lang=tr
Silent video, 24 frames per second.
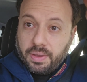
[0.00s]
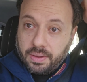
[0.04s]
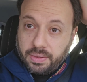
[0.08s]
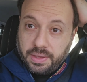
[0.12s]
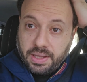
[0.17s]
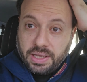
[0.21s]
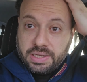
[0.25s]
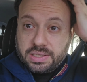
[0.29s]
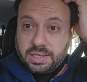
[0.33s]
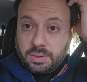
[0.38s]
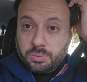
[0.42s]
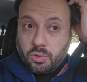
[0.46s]

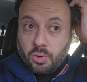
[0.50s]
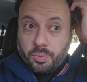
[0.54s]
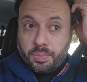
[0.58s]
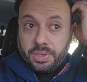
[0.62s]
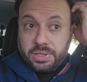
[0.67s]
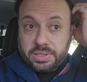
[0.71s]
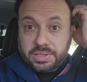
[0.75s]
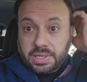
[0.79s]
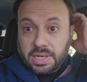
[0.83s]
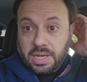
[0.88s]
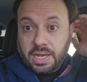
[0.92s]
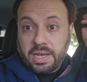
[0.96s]
Neyse
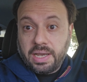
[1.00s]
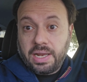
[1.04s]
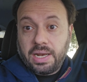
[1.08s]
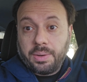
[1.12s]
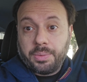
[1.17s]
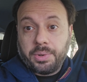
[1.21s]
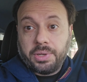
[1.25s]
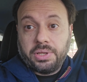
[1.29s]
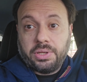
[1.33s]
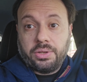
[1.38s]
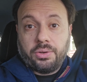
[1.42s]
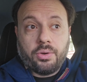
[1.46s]
mobil sağ
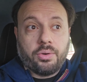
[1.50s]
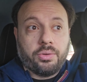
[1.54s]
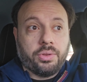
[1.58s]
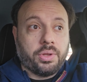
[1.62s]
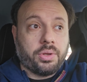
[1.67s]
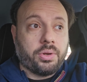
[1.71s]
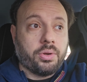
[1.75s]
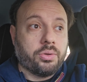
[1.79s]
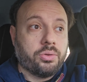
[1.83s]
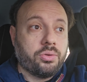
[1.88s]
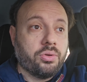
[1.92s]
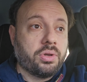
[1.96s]
elemanını gönderiyor.